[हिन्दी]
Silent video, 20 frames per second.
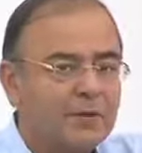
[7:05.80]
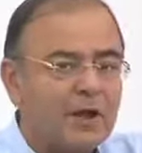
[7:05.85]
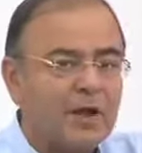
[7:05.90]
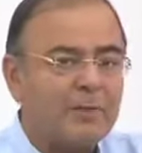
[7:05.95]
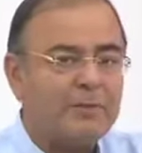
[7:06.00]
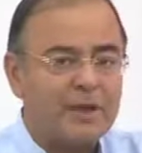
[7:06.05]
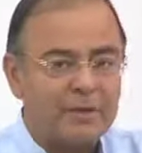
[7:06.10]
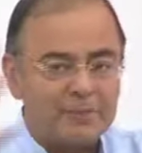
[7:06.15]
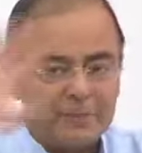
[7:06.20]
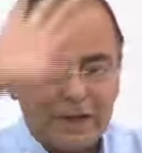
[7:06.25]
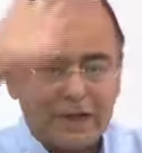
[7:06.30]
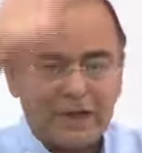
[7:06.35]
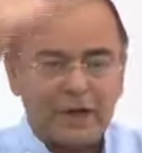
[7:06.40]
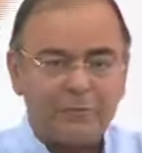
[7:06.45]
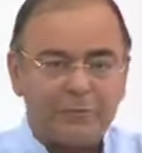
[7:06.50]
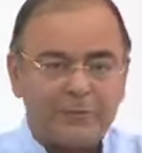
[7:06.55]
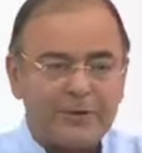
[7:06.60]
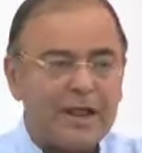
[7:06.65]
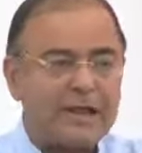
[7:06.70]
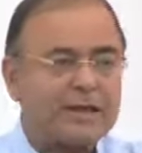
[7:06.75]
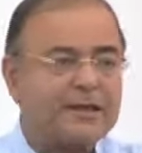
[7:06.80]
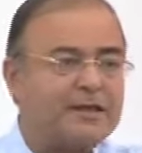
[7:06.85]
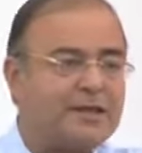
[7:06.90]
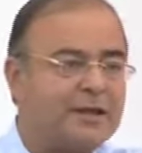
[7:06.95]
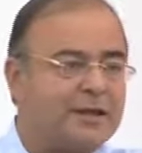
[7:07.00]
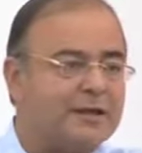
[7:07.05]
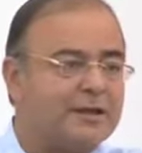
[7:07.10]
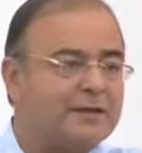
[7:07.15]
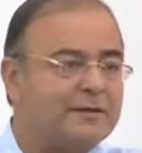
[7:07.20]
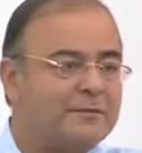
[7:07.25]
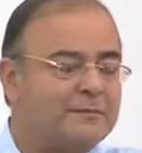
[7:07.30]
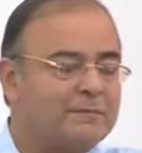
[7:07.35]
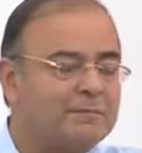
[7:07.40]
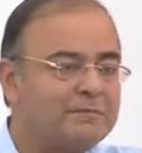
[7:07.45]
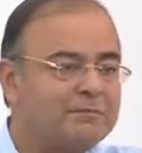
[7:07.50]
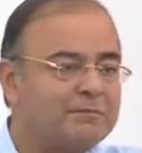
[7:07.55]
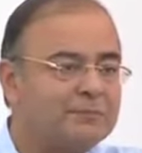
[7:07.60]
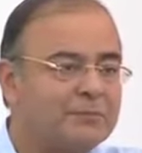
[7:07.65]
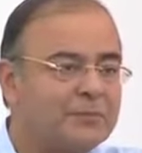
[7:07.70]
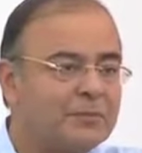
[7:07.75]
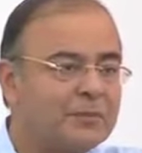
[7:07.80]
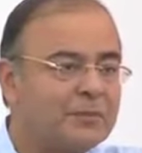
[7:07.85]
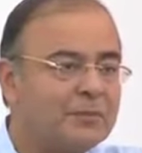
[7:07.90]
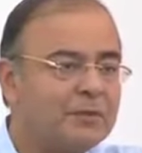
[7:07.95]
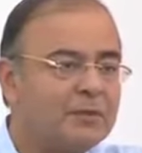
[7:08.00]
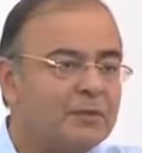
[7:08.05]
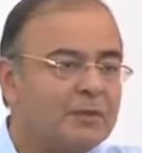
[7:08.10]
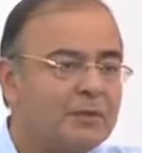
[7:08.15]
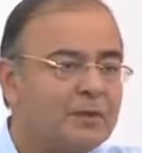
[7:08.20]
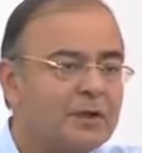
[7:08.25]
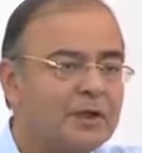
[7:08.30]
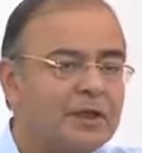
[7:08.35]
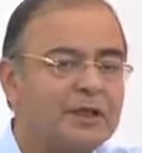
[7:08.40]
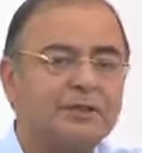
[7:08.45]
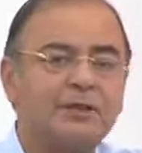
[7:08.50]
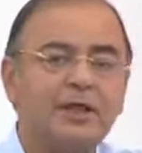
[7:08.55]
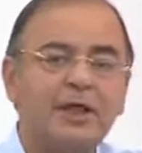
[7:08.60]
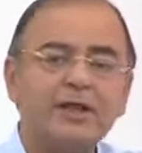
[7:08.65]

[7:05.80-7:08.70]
कभी हमने कल्पना की है कि